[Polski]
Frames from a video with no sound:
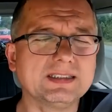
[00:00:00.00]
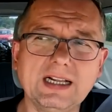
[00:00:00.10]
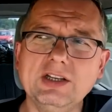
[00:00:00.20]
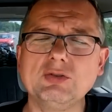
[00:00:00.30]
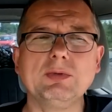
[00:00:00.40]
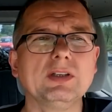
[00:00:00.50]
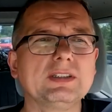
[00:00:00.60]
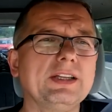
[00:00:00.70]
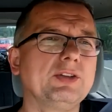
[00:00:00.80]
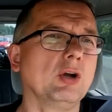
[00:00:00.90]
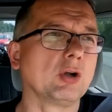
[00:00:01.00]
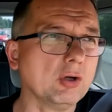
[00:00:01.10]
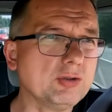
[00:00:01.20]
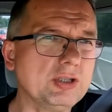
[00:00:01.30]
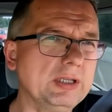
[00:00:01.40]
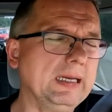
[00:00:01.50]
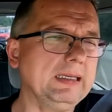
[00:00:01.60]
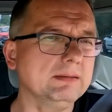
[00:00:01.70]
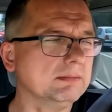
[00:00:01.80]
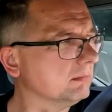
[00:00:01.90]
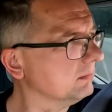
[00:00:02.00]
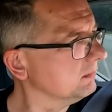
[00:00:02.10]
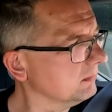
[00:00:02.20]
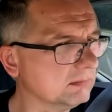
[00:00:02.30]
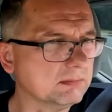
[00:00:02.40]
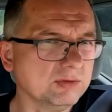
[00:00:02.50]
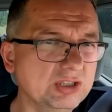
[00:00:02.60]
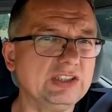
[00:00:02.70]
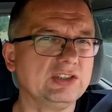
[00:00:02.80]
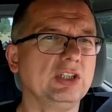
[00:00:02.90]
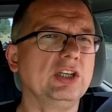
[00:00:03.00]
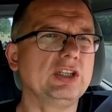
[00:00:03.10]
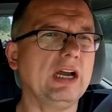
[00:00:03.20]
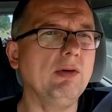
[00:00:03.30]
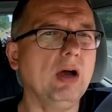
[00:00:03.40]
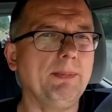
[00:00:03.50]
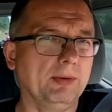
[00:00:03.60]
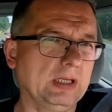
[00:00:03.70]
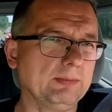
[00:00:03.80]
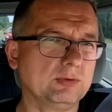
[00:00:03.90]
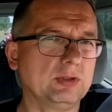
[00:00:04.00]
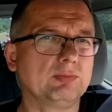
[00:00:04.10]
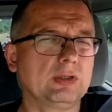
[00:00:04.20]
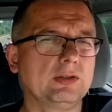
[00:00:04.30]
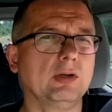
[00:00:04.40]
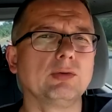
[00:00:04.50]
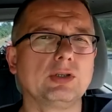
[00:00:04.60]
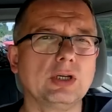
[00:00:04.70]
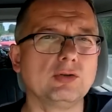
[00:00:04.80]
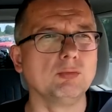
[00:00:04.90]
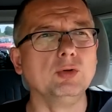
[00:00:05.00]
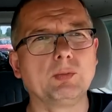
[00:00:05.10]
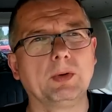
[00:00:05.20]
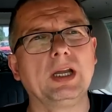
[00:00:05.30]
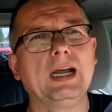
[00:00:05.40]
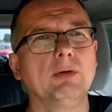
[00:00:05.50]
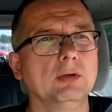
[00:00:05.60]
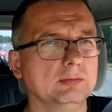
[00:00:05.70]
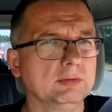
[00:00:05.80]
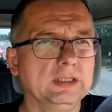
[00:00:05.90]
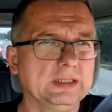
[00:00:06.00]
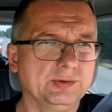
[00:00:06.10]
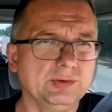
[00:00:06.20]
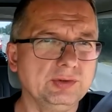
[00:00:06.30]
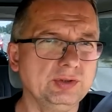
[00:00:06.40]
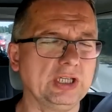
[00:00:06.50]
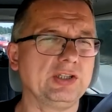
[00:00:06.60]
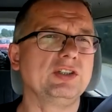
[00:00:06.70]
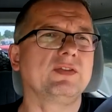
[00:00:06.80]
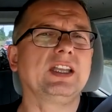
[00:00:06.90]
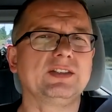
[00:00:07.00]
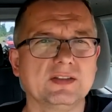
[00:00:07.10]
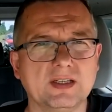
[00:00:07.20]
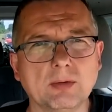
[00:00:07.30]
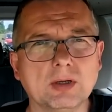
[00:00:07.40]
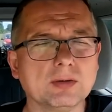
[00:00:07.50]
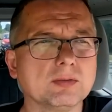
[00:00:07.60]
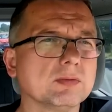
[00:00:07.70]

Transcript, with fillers: Staliśmy ostatnio godzinę, nic się nie działo, a potem w przeciągu 10 minut pojechało 10-12 samochodów.